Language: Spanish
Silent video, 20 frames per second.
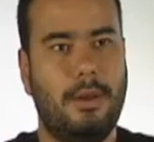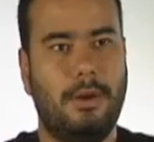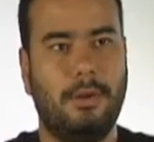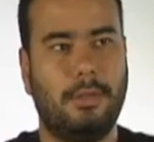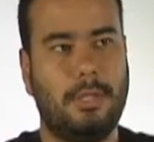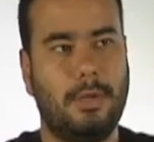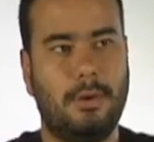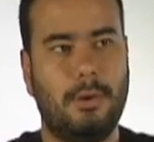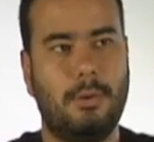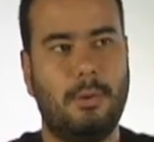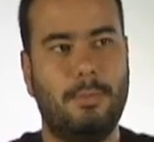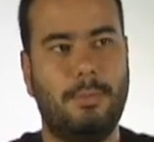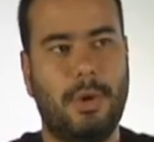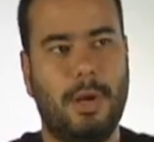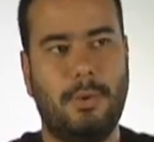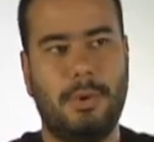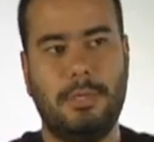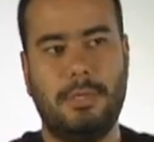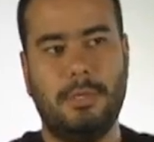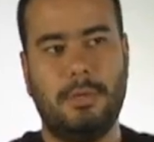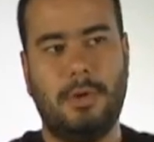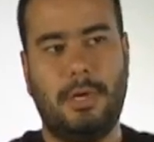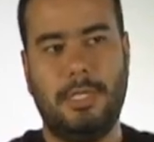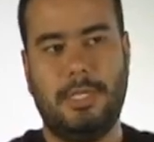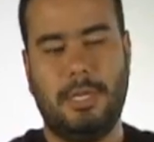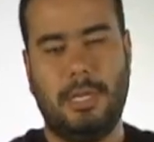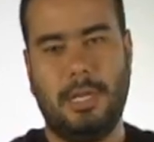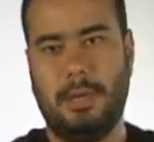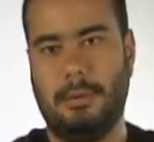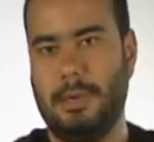no tengo como un prejuicio sobre
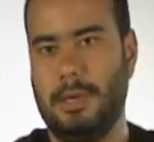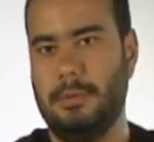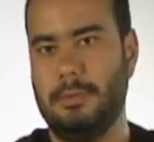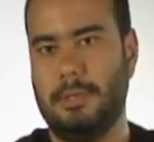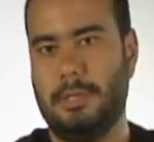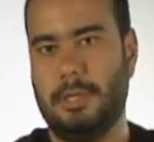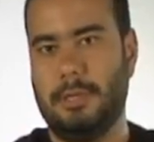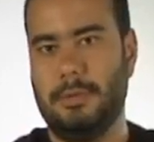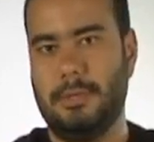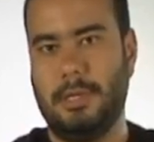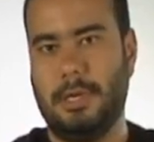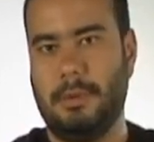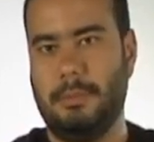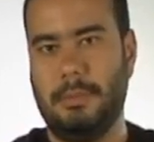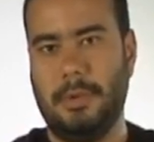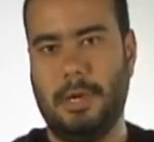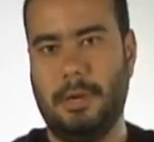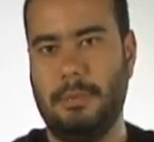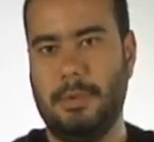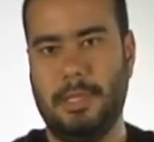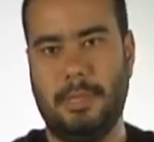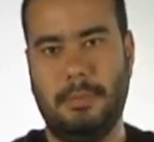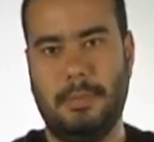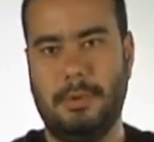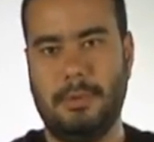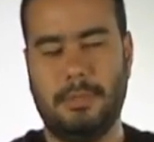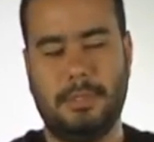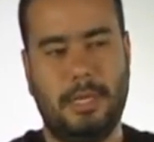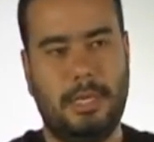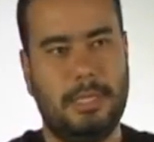el cine que me gusta. O sea, a mí realmente
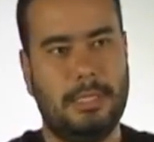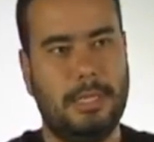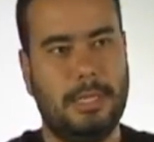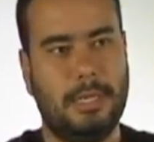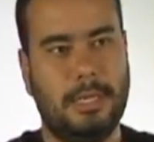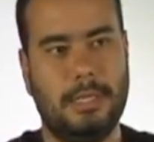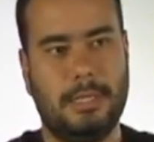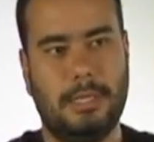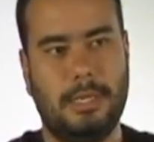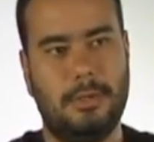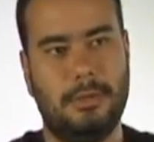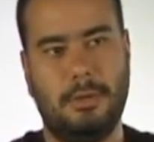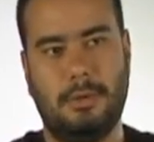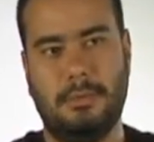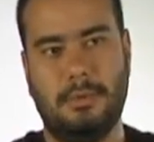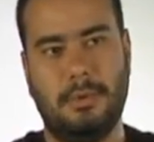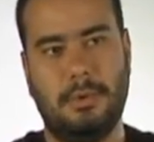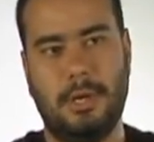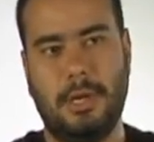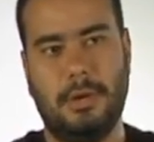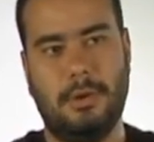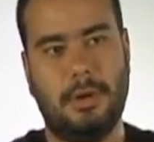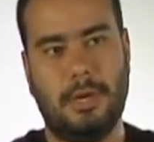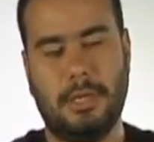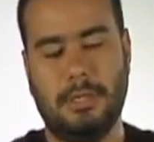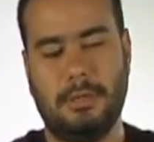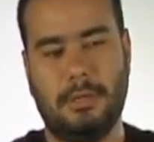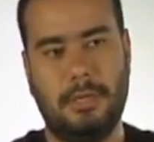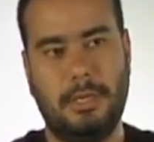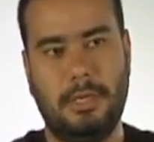me gusta el cine que es hecho como con el
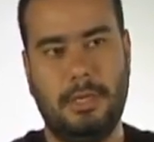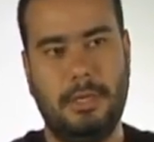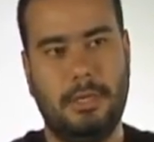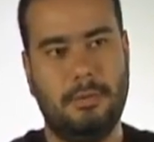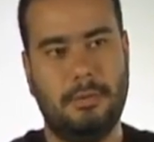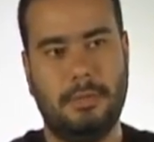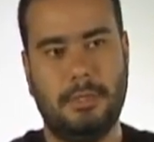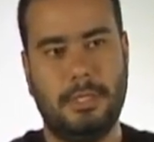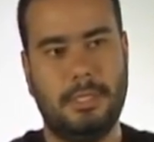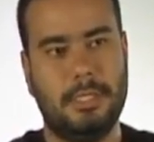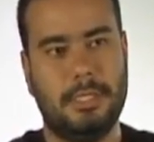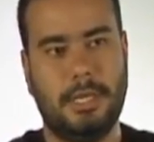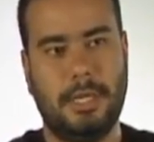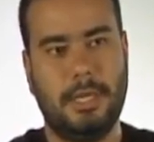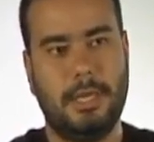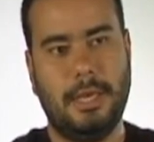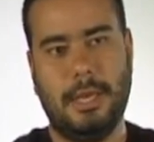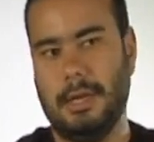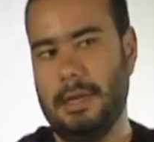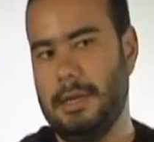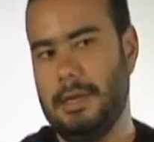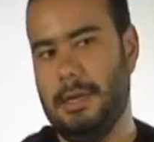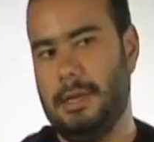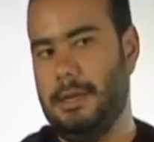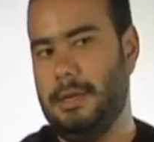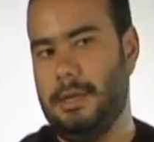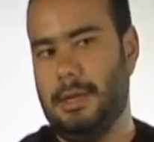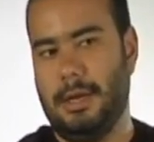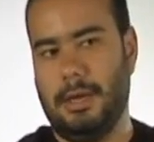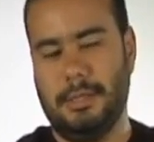corazón y con sinceridad.
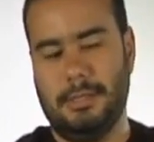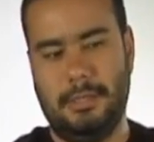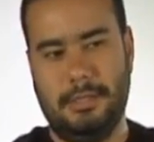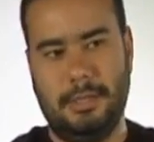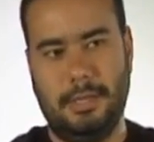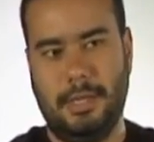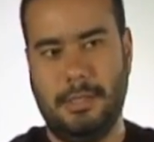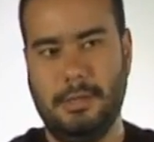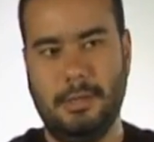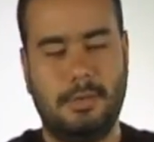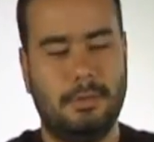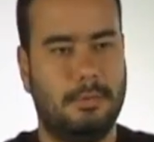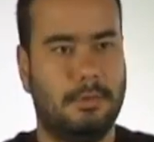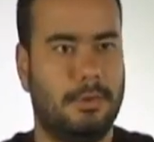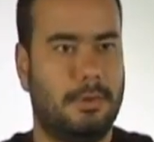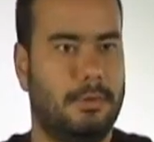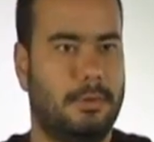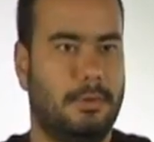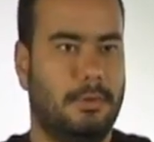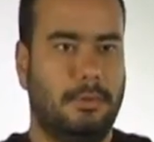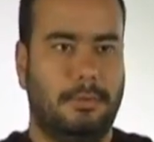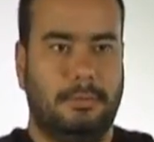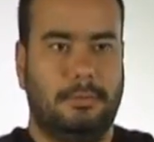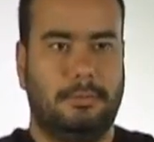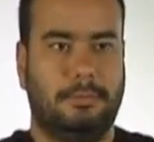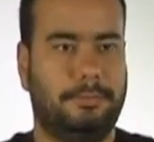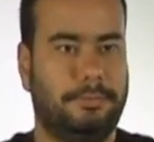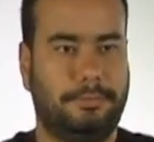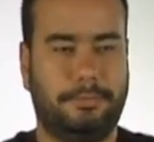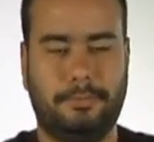Así se ha hecho como con
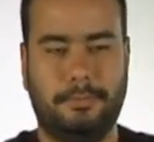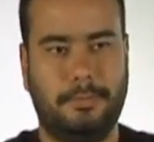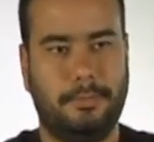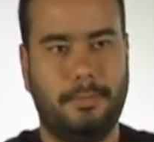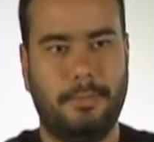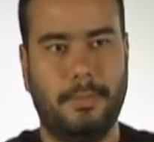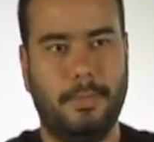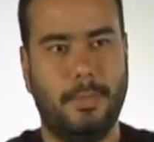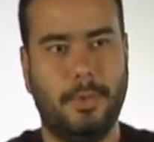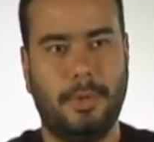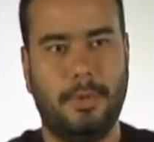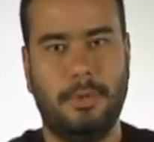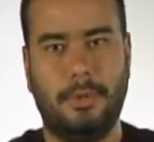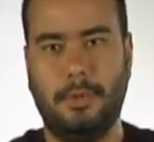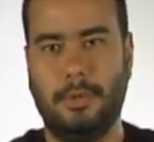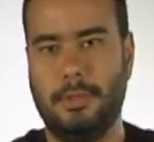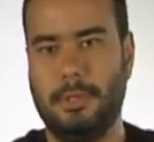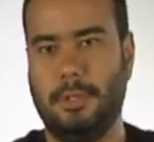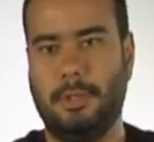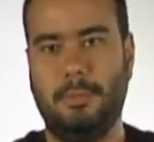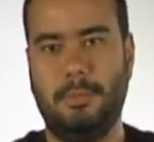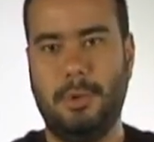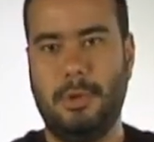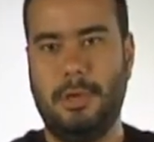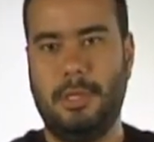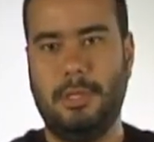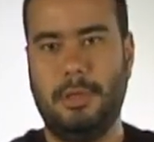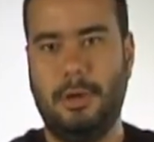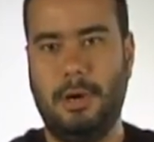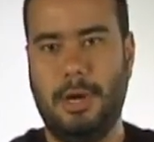200
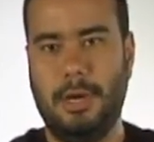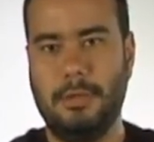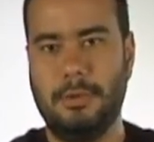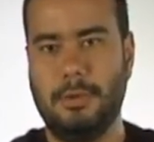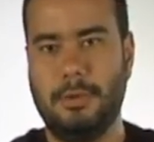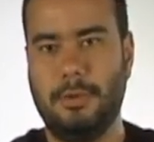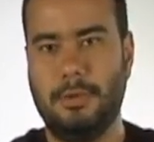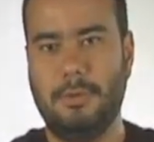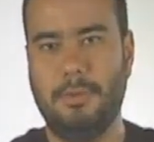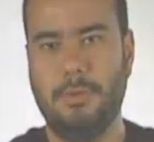millones de dólares o con